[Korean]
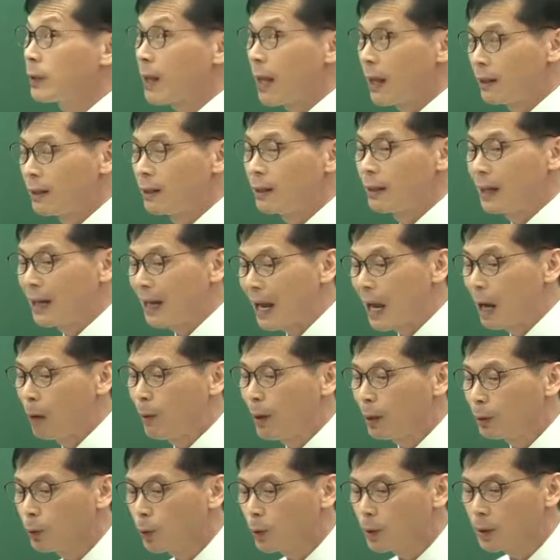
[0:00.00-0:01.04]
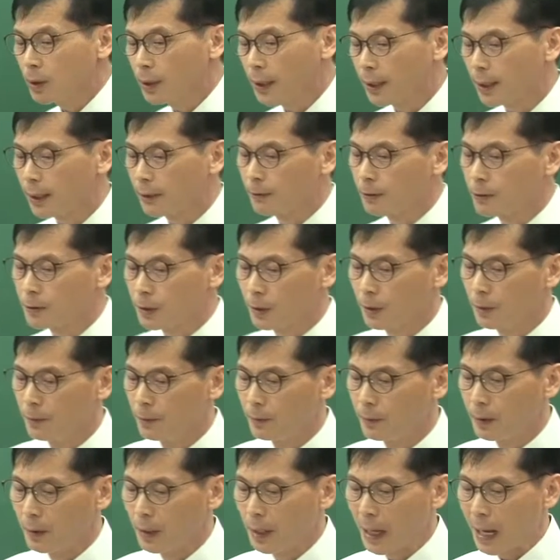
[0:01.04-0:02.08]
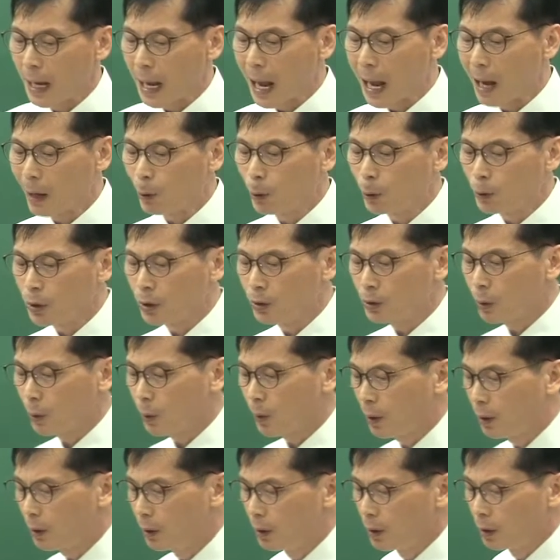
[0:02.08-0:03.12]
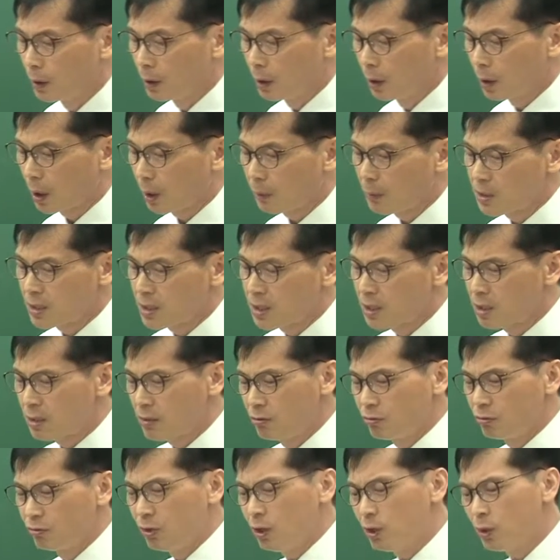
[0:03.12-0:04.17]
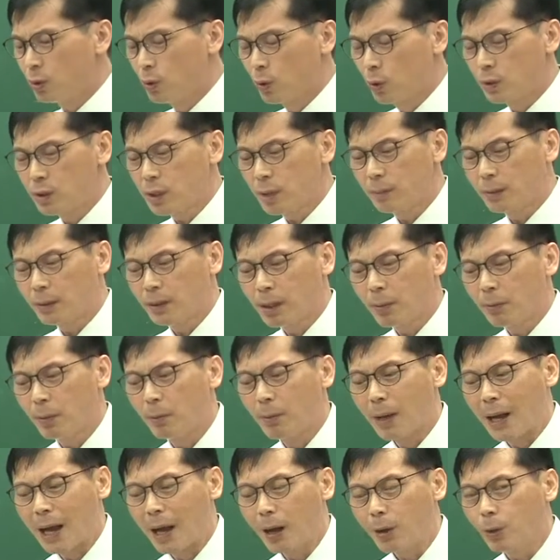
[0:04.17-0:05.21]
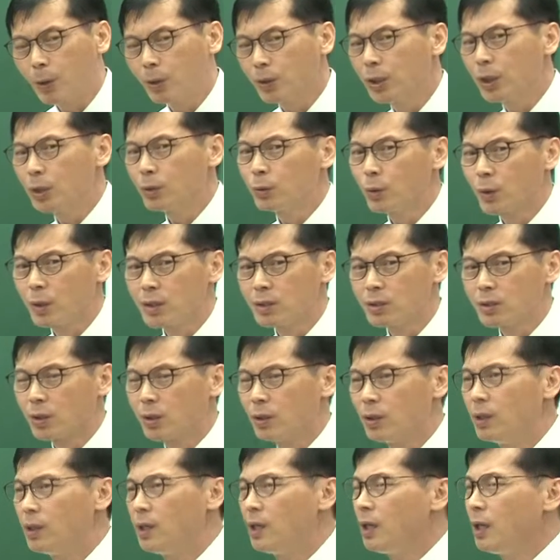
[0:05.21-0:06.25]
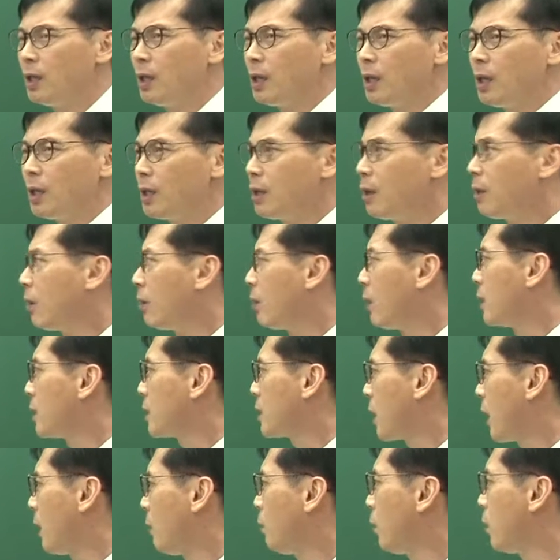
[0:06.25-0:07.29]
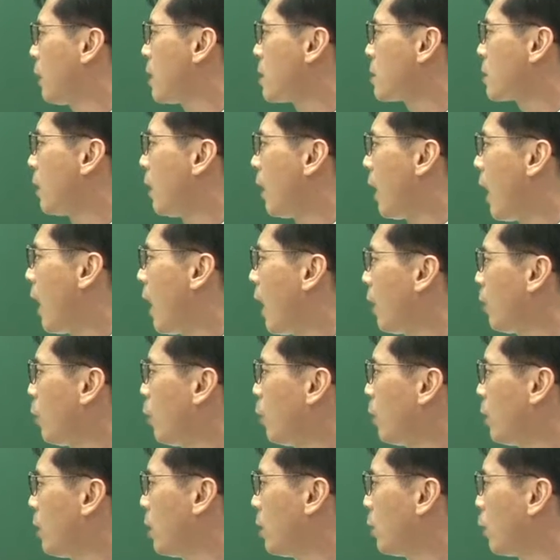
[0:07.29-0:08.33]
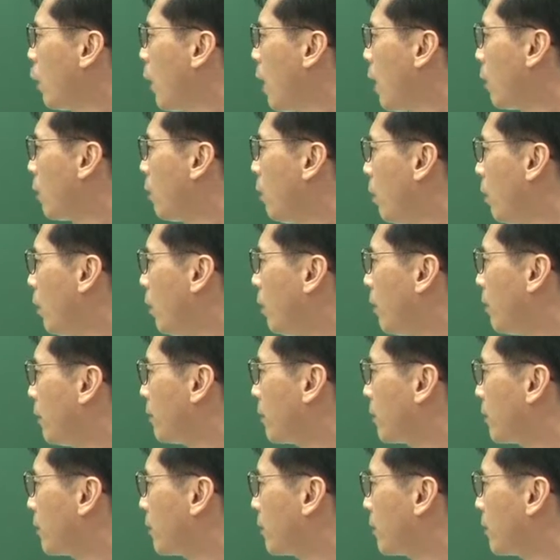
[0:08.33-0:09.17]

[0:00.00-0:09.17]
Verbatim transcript: 된 강화도를 얘기하는 거죠. 아코디언 도어. 여러분 우리 교재 밑에 보면 아코디언 도어 있죠. 이걸 잘못해서 아코디언 도어하고